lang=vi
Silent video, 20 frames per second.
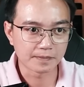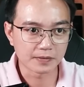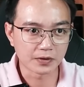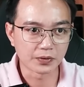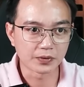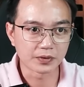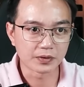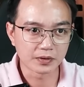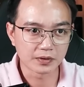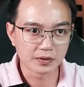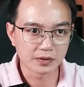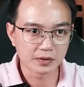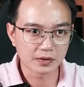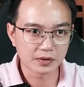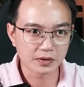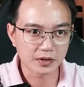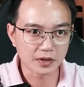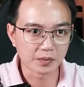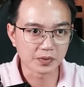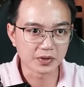Thôi,
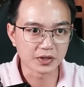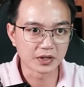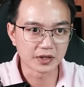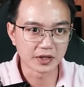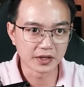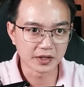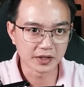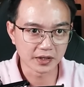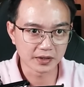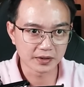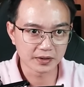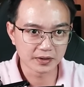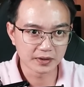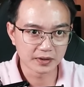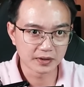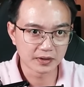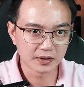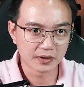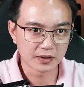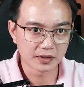không có nhân gì gì hết.
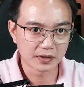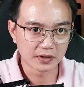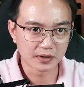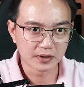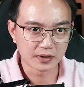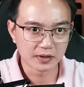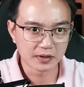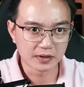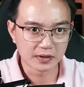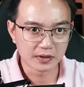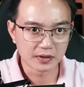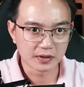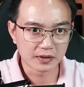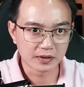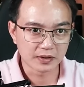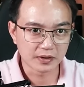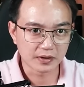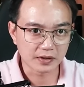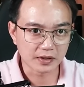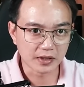
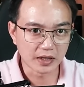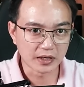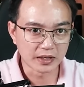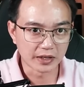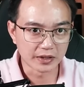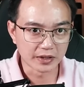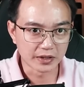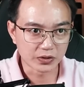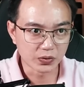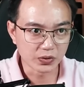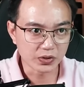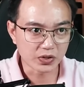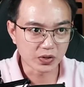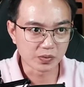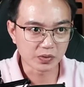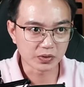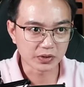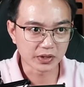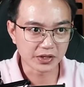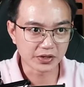Đây là nơi cuối cùng
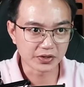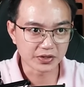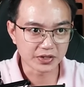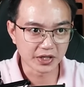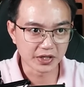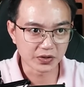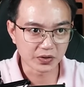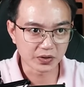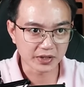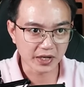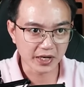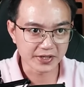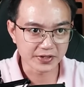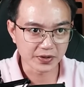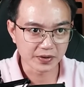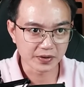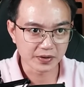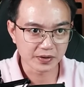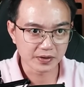có thể chữa trị cho anh Tài rồi.